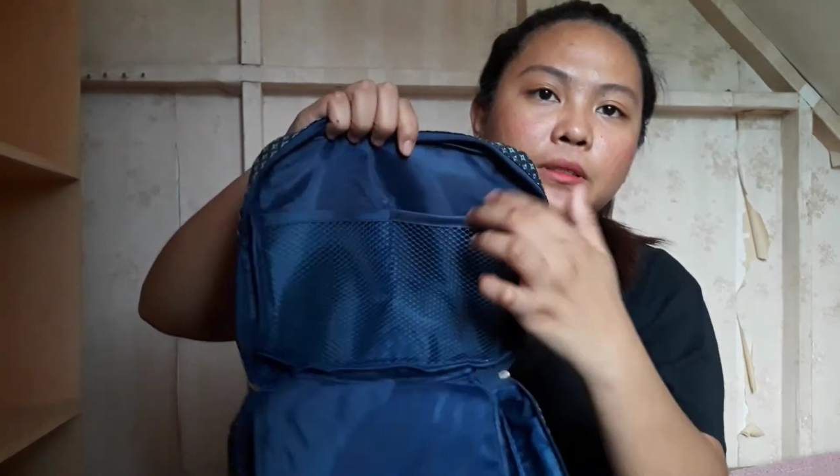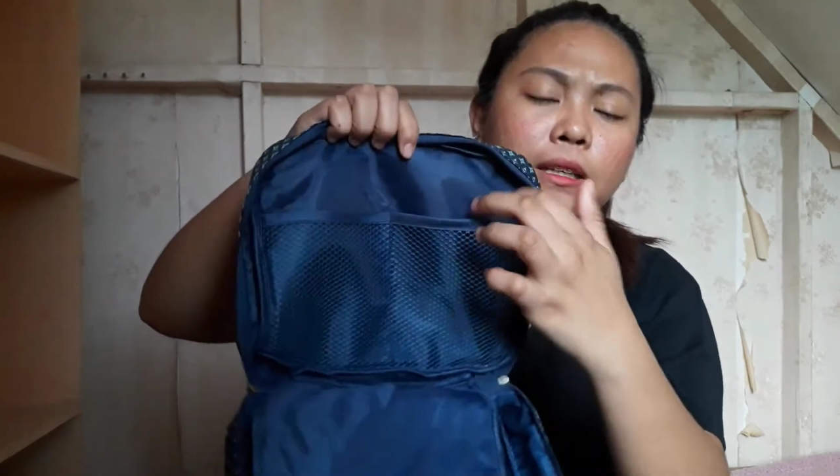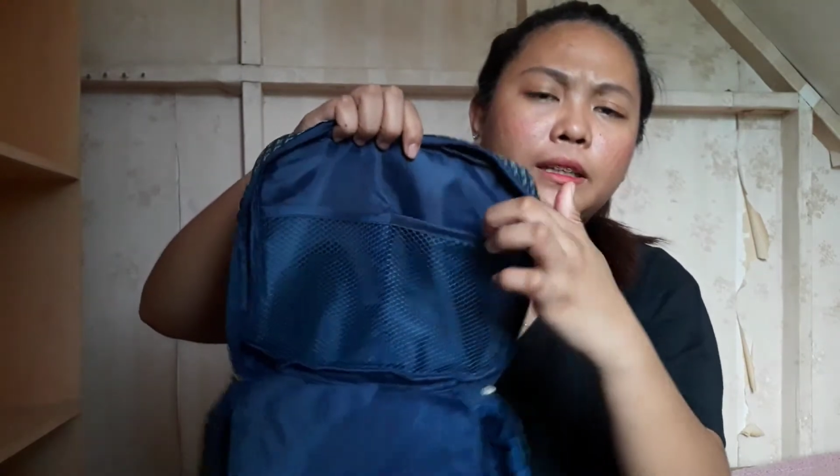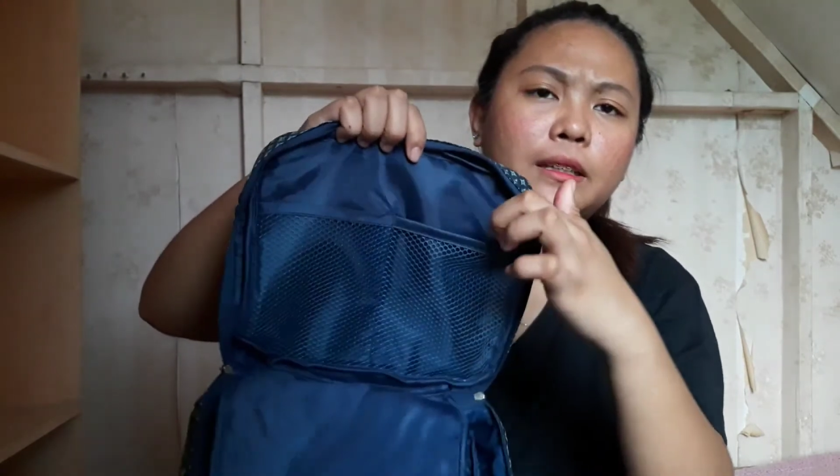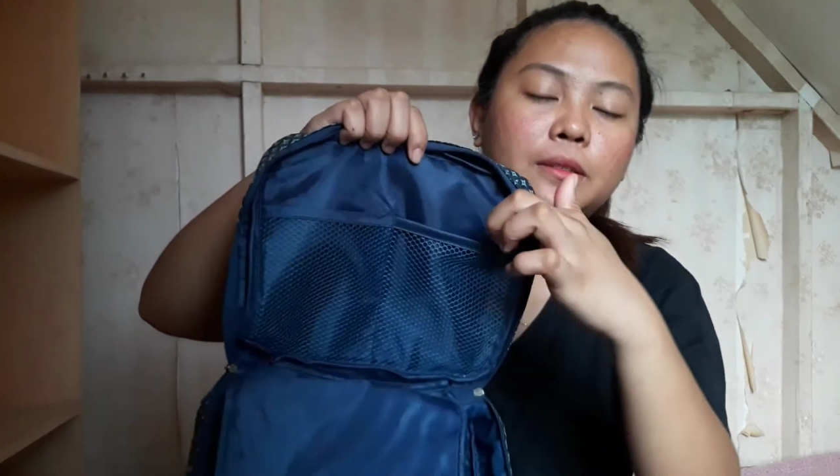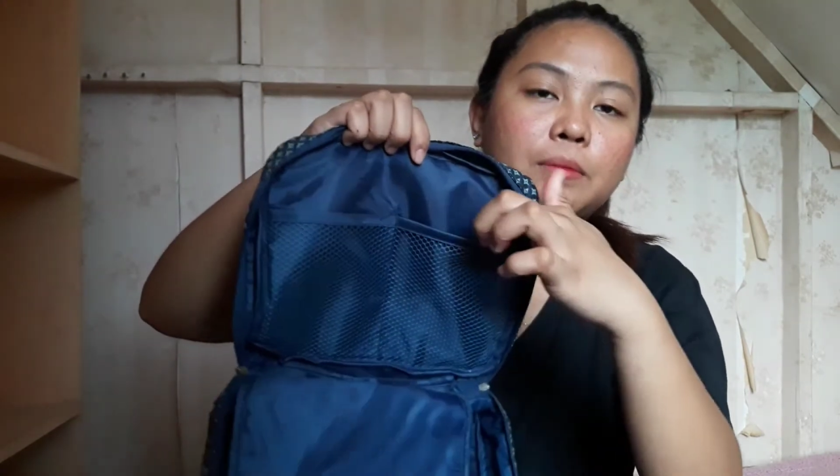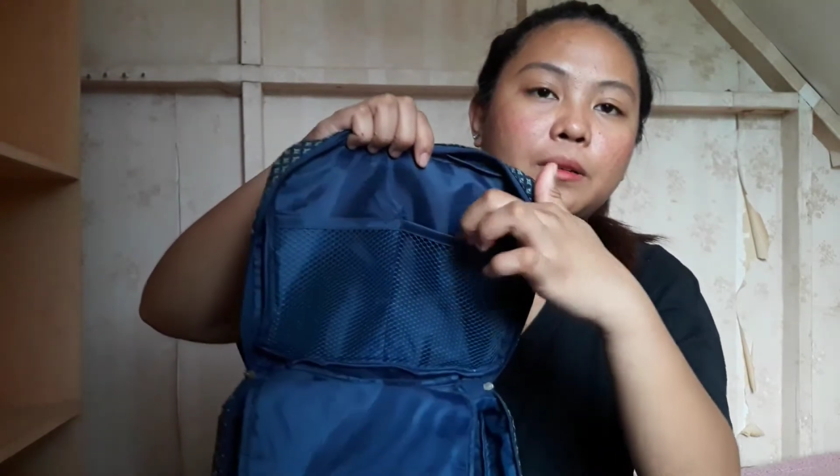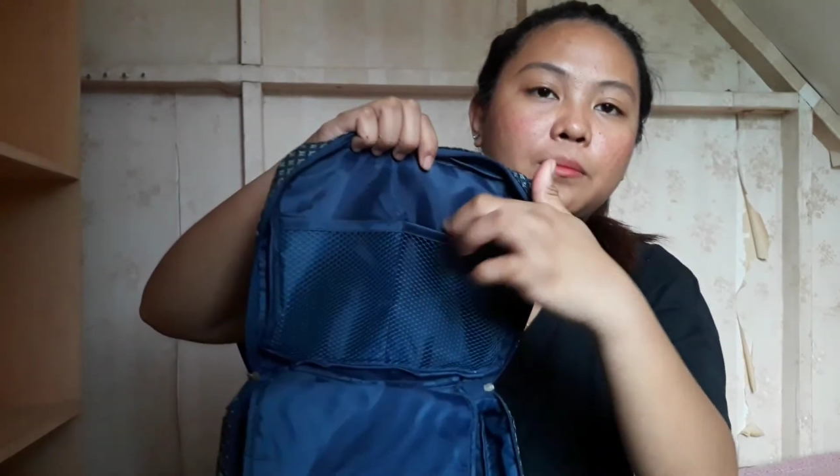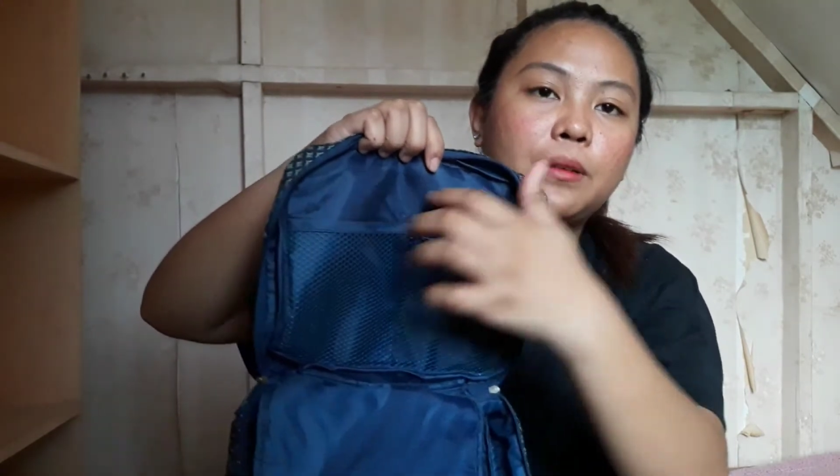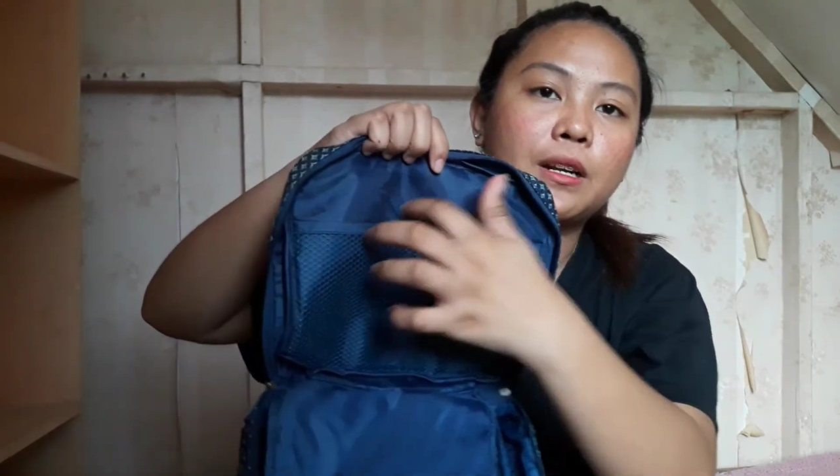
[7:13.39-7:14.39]
mong lagyan ng
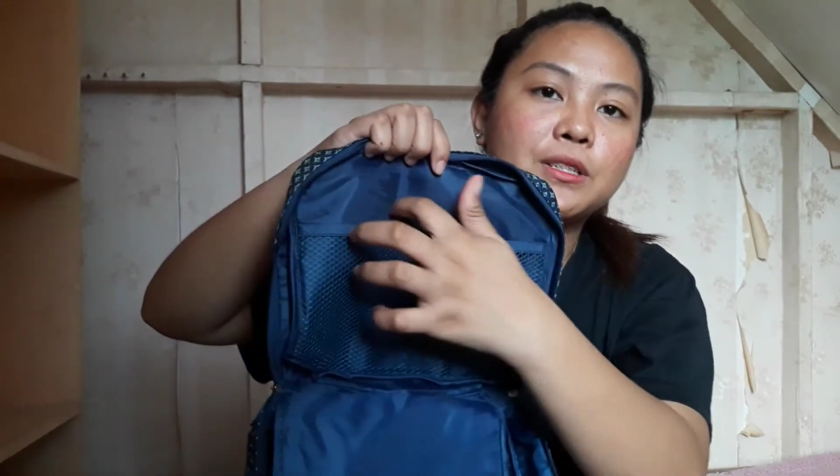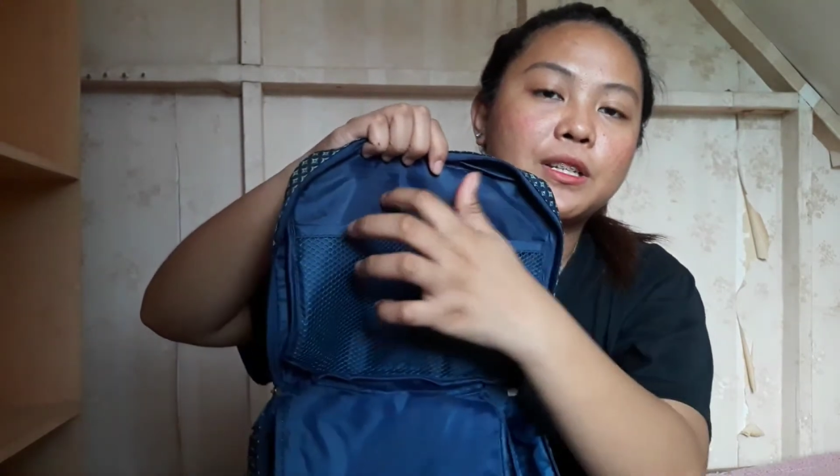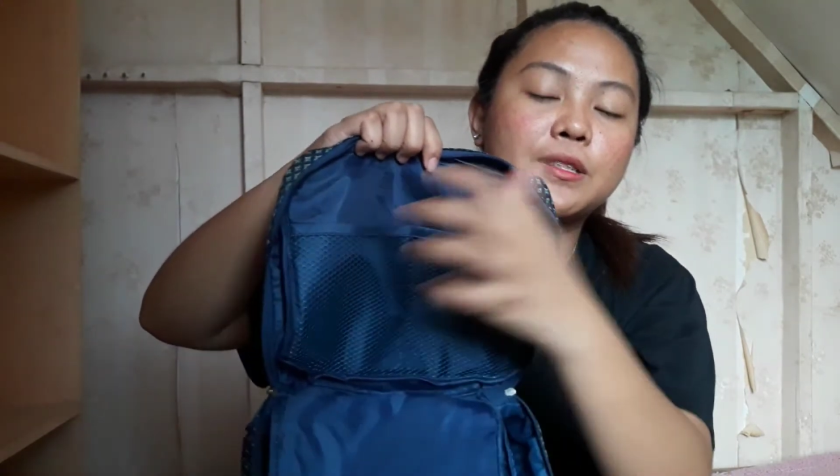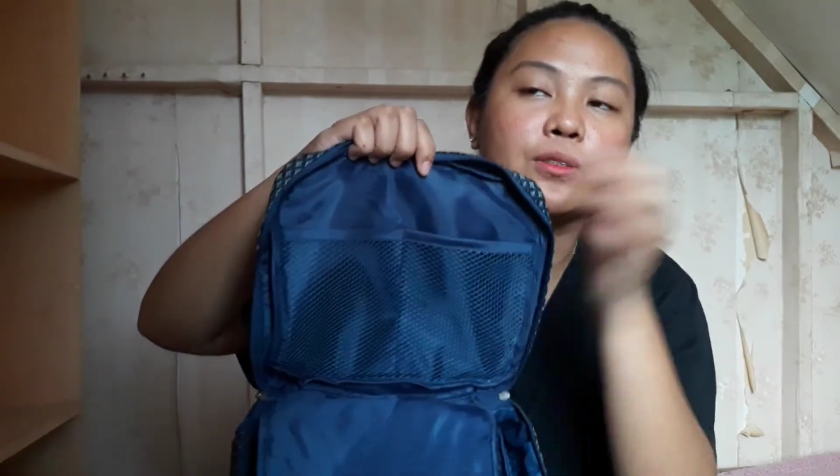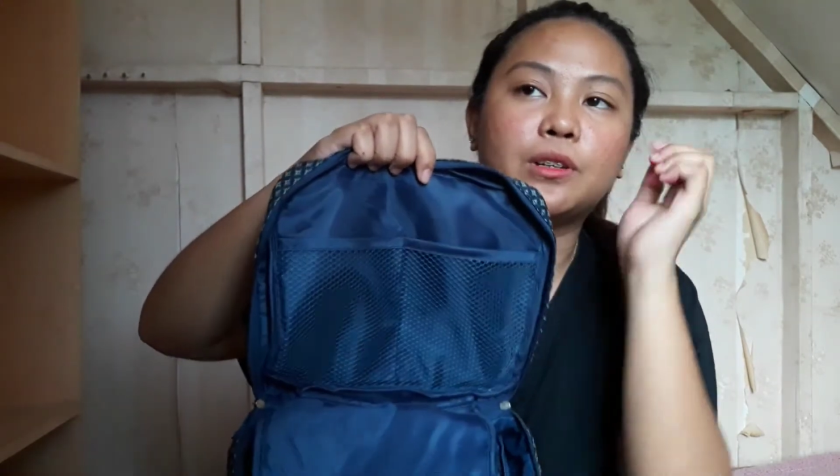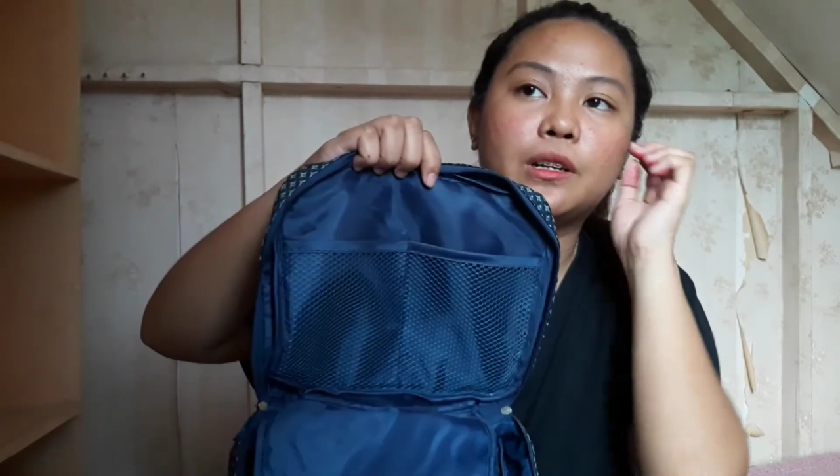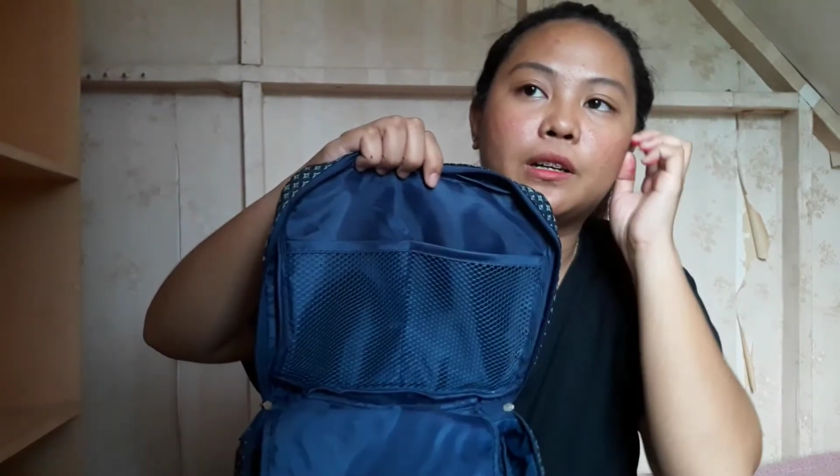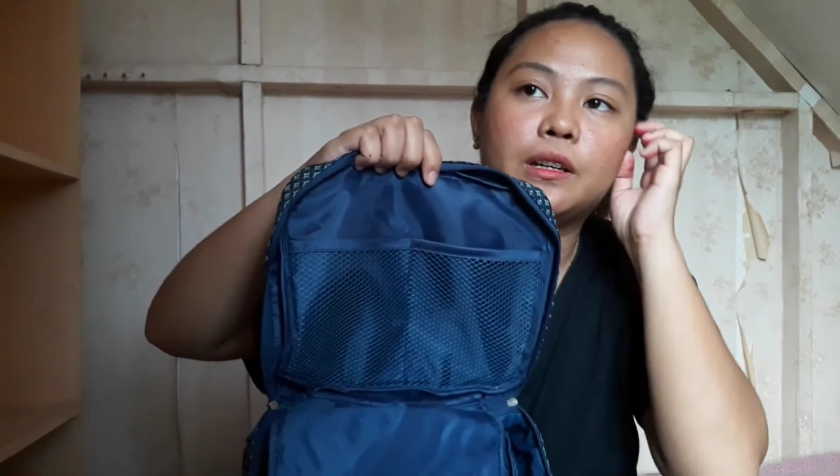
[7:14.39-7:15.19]
mga brushes or